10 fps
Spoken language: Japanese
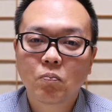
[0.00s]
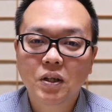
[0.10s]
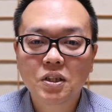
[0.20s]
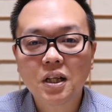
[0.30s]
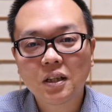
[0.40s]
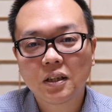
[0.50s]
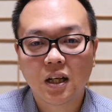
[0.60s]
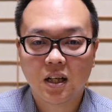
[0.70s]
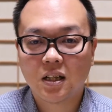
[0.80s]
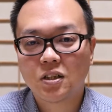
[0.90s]
間違っ
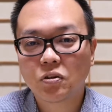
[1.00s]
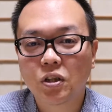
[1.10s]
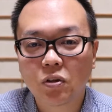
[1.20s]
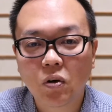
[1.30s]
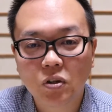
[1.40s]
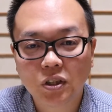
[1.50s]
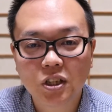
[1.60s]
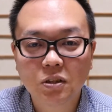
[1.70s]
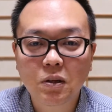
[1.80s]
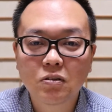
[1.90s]
た処理をして
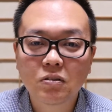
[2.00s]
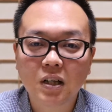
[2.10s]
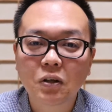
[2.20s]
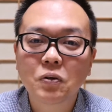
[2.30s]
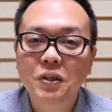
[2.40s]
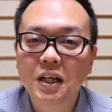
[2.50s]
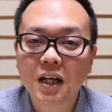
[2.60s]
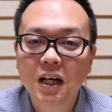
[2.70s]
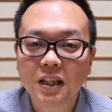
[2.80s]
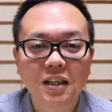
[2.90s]
しまう可能性
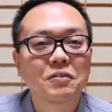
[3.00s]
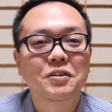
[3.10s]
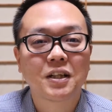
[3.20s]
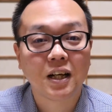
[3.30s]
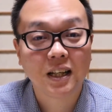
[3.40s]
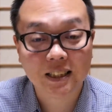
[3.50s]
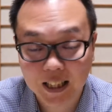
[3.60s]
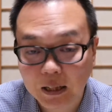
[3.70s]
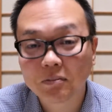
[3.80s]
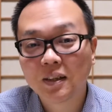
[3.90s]
が出てくるじゃないです
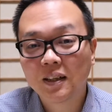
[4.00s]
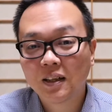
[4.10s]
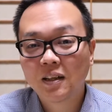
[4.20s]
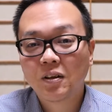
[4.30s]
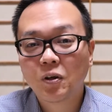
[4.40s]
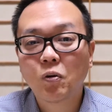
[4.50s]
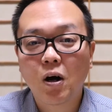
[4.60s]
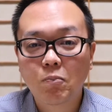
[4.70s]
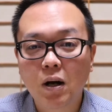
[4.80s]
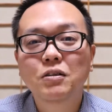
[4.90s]
か要
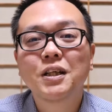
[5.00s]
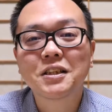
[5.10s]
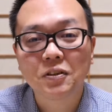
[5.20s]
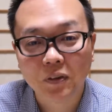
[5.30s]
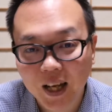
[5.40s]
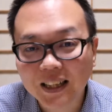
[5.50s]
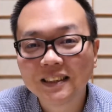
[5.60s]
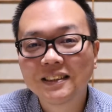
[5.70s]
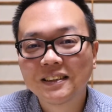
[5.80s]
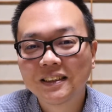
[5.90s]
はバグですよね
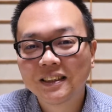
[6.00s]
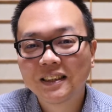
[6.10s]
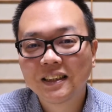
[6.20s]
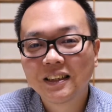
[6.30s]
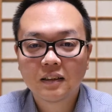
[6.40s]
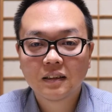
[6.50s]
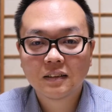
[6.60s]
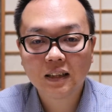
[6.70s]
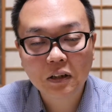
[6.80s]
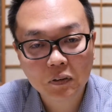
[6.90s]

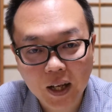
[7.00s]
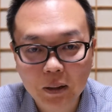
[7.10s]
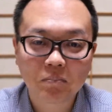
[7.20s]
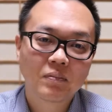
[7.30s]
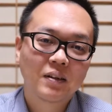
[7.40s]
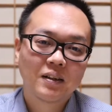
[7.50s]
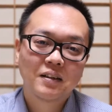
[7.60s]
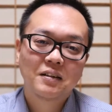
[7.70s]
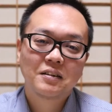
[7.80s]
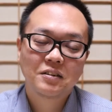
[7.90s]
なので
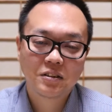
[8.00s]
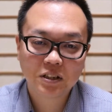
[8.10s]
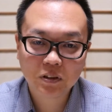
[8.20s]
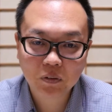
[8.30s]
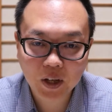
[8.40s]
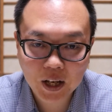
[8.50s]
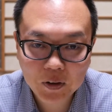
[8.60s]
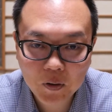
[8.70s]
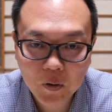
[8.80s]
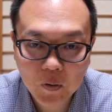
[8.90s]
次の
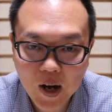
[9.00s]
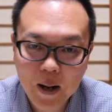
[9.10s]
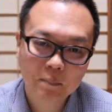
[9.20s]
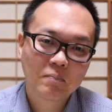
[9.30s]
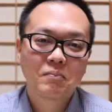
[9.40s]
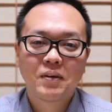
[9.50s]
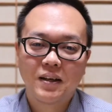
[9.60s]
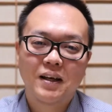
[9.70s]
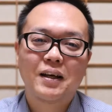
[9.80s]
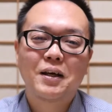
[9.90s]
元号は、
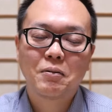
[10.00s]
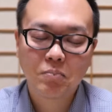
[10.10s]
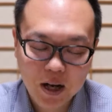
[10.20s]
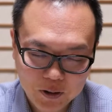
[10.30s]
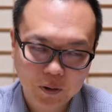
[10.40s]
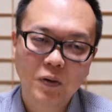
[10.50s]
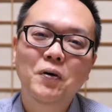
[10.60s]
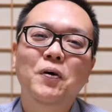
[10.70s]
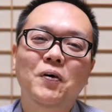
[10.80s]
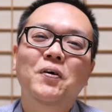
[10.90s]
えー、魔
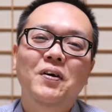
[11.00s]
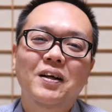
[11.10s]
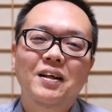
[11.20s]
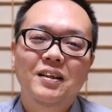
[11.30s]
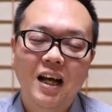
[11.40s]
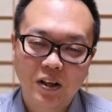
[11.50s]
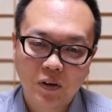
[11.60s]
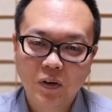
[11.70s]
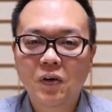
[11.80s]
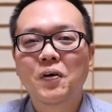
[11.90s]
行他
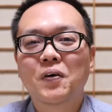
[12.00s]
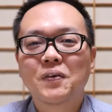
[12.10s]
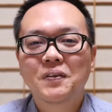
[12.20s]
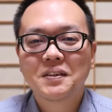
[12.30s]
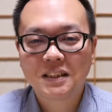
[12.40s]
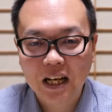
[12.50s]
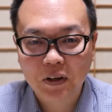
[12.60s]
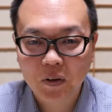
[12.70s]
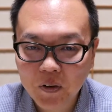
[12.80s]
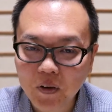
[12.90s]
行作
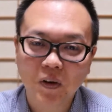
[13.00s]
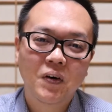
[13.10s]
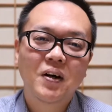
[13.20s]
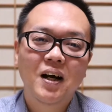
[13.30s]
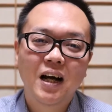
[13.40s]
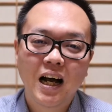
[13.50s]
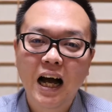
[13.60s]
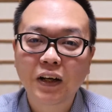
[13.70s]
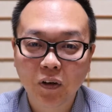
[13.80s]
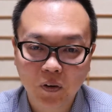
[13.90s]
業
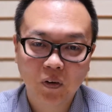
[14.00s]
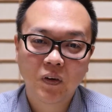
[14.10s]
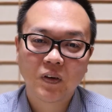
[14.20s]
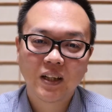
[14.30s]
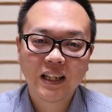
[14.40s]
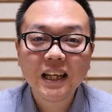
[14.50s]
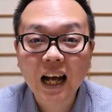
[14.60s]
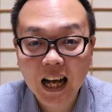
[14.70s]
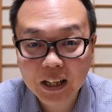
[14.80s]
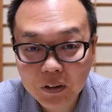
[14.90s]
破行以
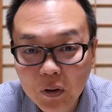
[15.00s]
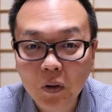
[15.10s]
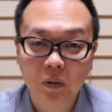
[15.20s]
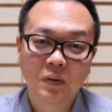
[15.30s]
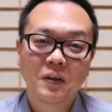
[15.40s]
外の